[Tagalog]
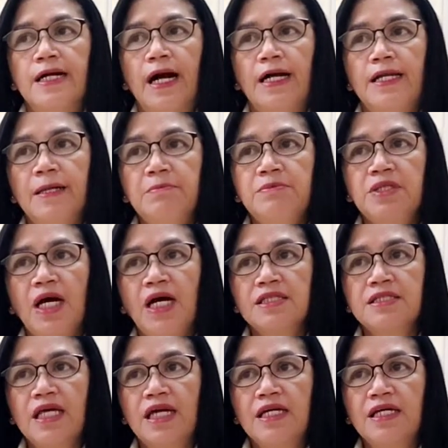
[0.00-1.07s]
alam
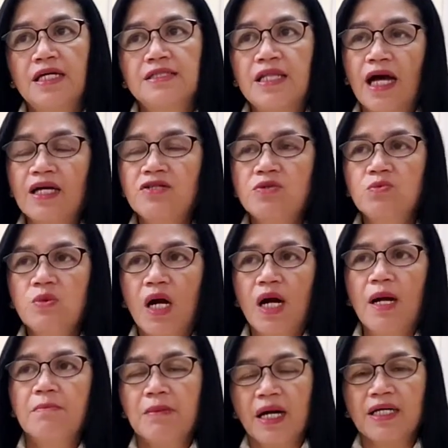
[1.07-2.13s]
natin na tayong
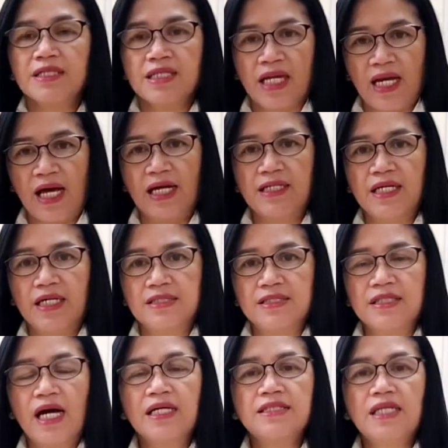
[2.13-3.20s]
mga
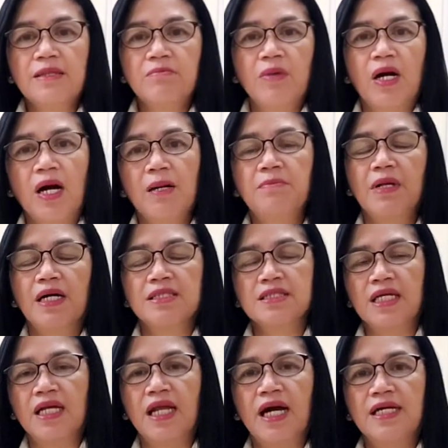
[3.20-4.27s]
makasalanan, dating mga
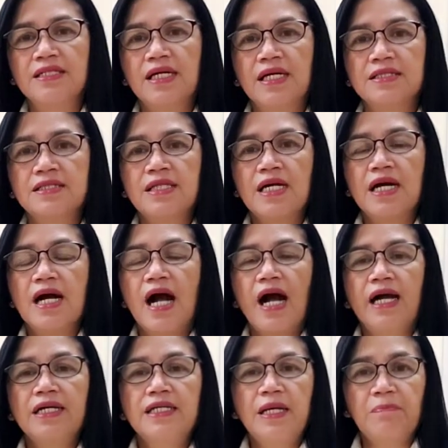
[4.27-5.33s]
makasalanan,
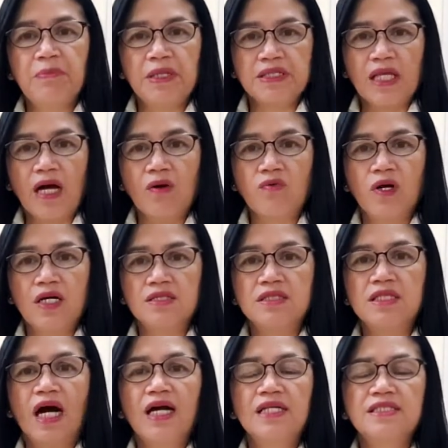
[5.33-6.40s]
ay
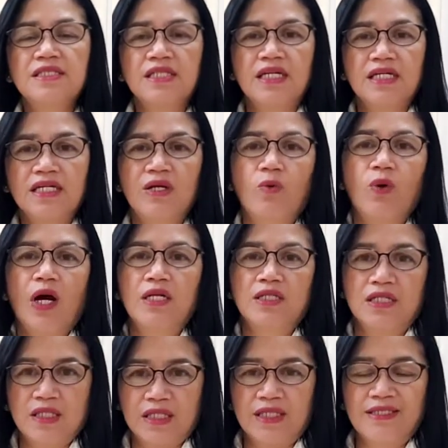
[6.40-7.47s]
napatawad dahil sa ginawa
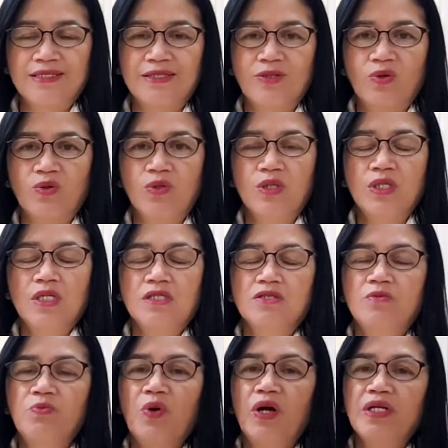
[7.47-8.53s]
ni Kristo.
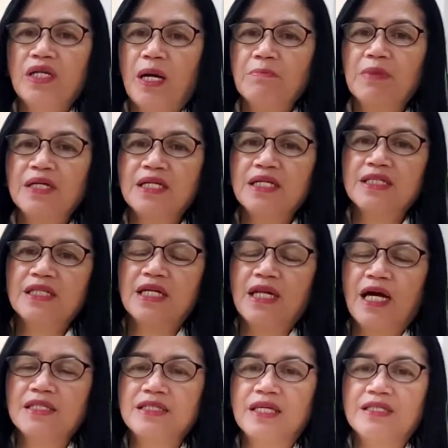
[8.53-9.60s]
Ito po ay nabanggit na
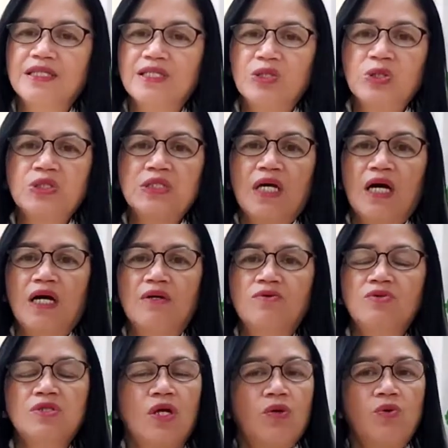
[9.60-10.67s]
natin dito sa
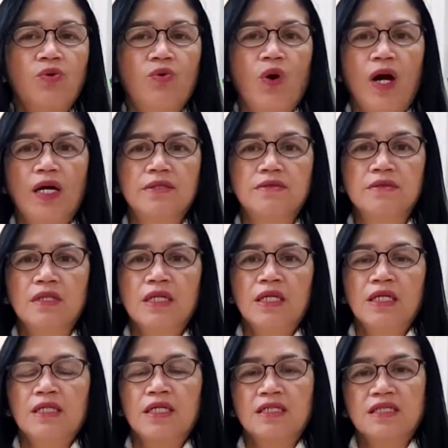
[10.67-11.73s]
unang Juan
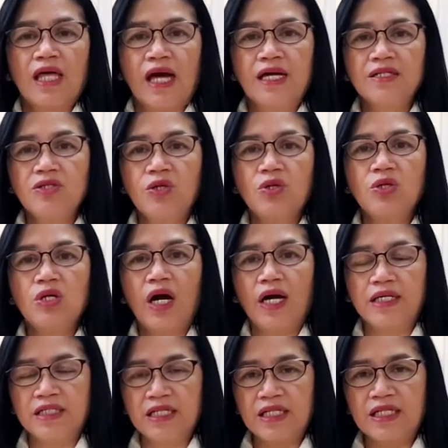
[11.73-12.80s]
na tayo
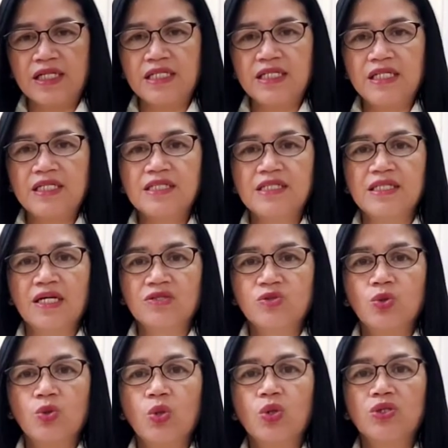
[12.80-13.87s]
ay nilinis ng
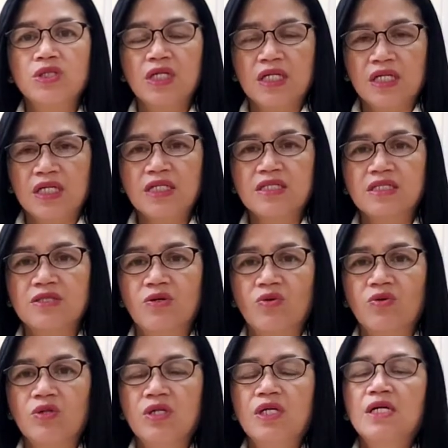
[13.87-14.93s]
dugo ni
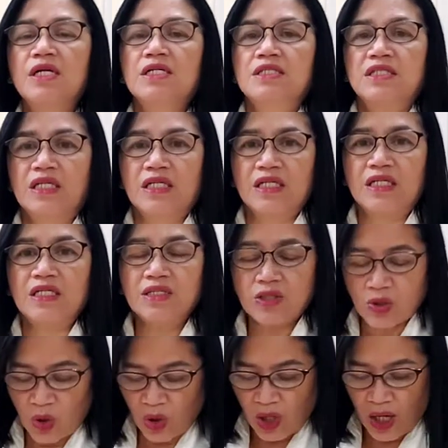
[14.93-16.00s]
Kristo. Si
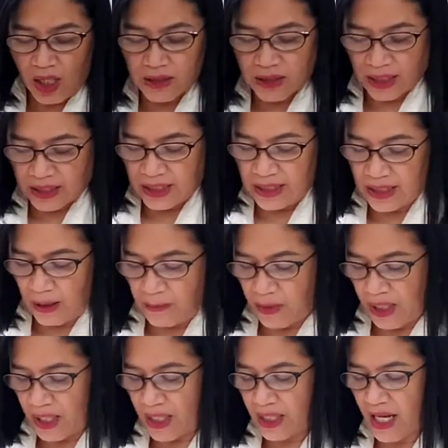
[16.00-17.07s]
Kristo ang naging
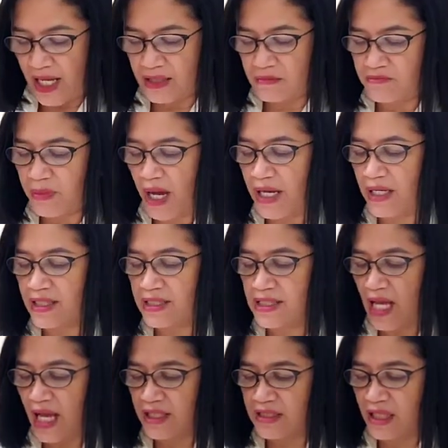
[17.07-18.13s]
kabayaran para
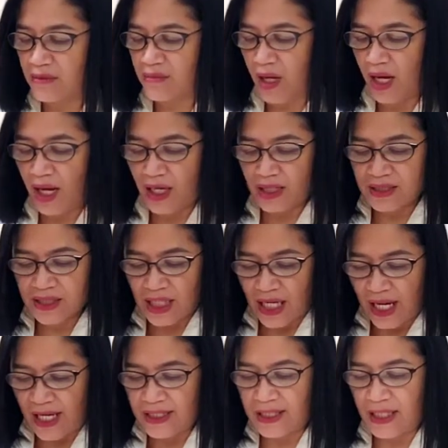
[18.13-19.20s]
sa ating mga
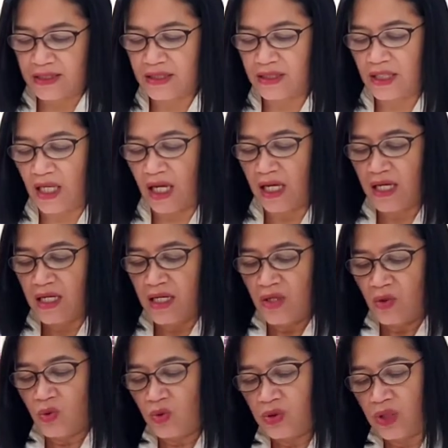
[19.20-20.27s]
kasalanan sa
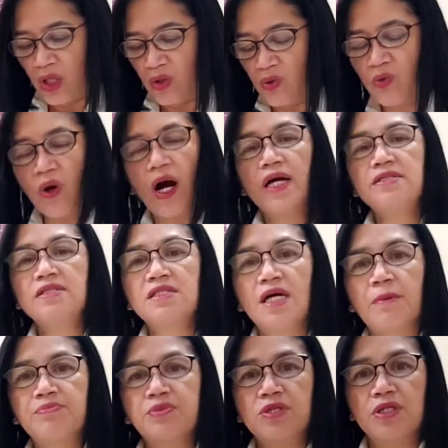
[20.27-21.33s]
Unang Juan
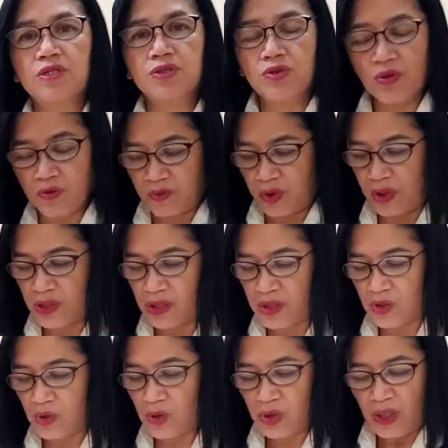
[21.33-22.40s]
chapter 2 verse
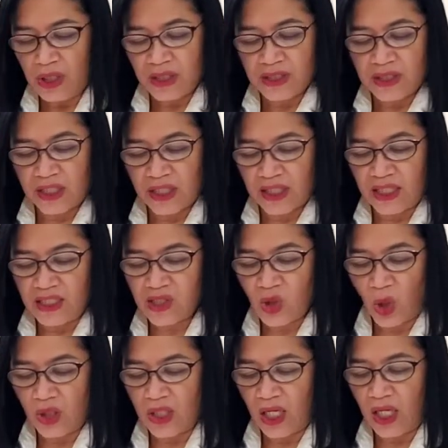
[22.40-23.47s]
2, si Kristo
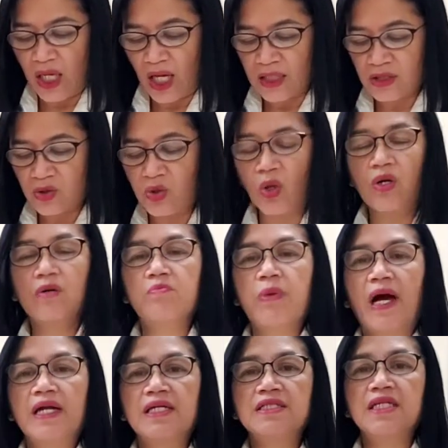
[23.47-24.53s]
ang naghandog
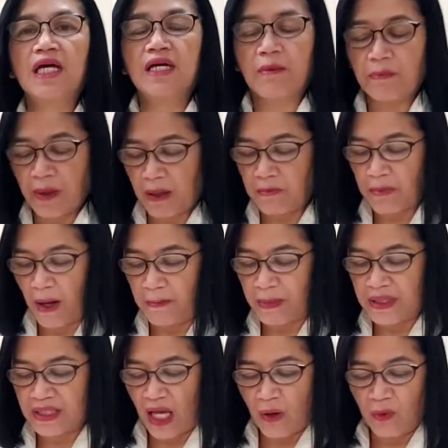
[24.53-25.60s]
para sa
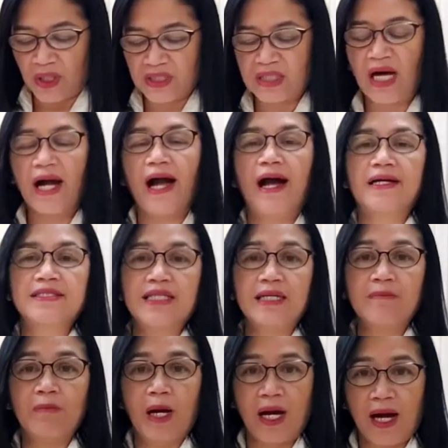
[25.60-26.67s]
ikapagpapatawad ng
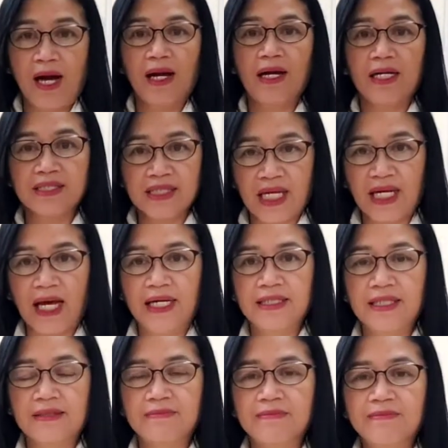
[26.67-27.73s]
ating mga
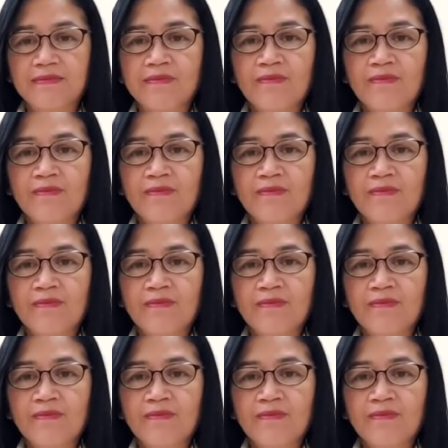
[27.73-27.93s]
kasalanan.